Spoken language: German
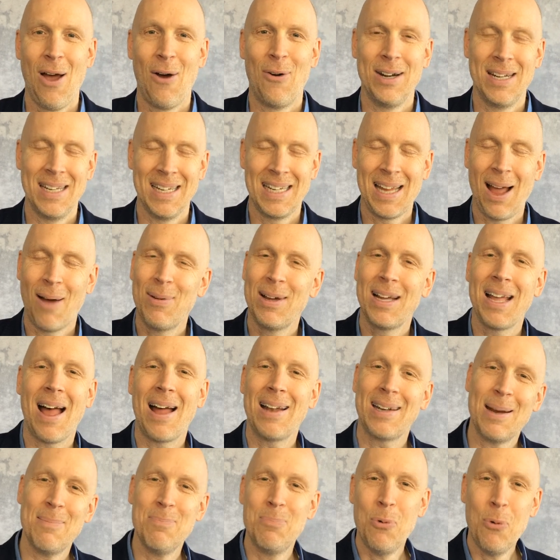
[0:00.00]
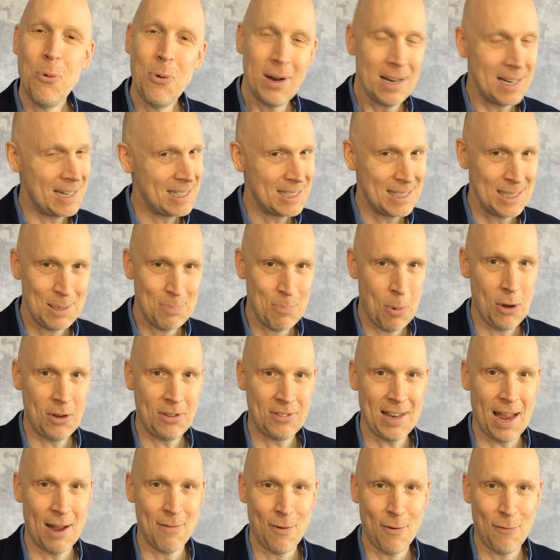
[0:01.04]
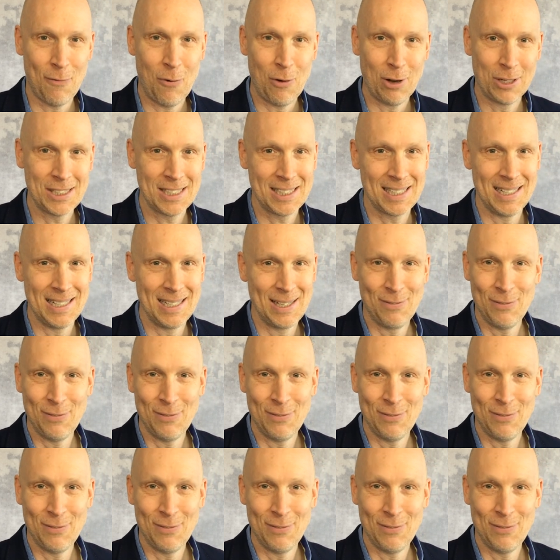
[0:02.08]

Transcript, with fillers: Und ich habe gerade ein Buch gelesen, ich möchte es dir einfach vorstellen,